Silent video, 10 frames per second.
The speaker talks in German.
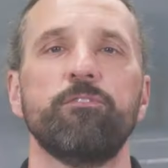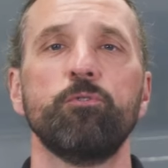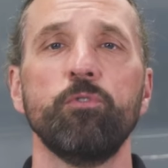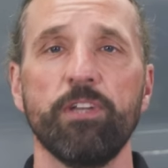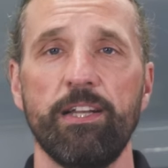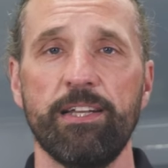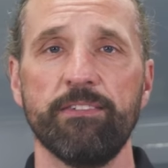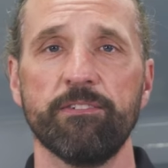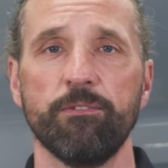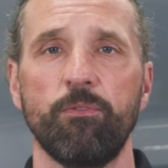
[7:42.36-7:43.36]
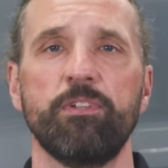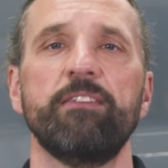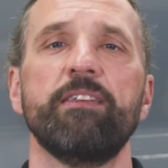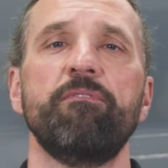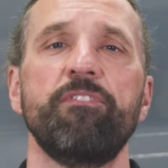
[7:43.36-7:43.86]
Zu guter Letzt und
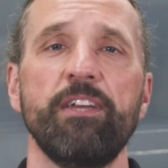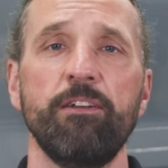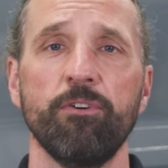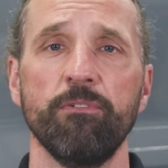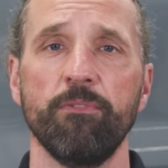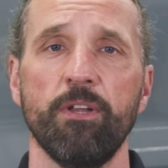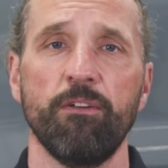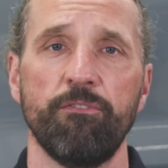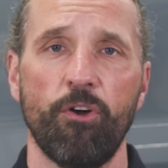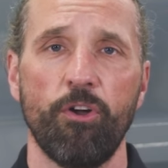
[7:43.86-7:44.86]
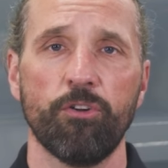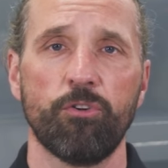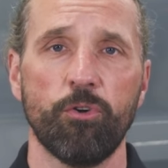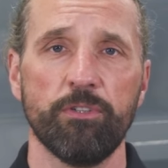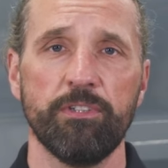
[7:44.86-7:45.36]
als Empfehlung für eure
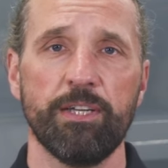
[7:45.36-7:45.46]
Kunden,